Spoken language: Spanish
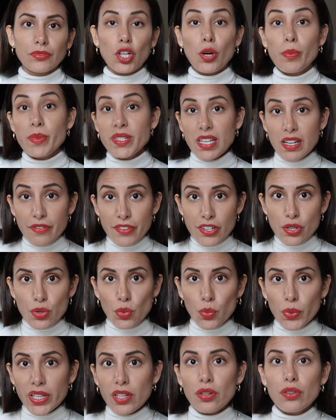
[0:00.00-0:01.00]
Comencé la
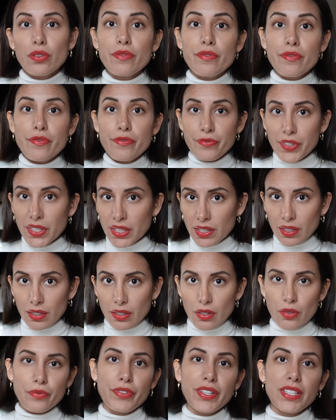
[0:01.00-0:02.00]
Fashion Week con un
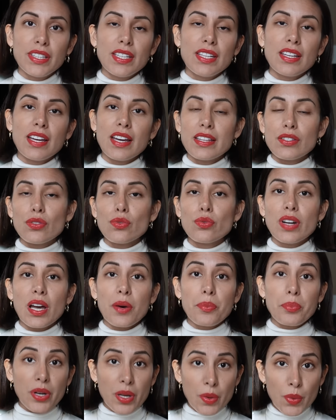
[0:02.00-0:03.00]
fitting. Fitting es
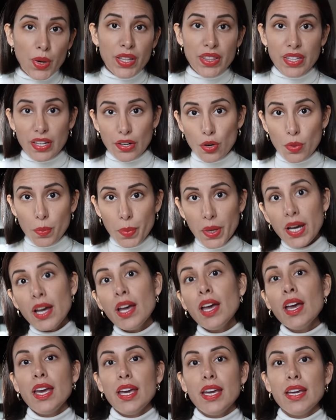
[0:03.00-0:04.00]
una prueba de ropa
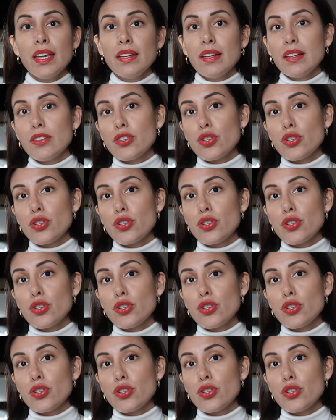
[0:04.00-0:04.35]
en el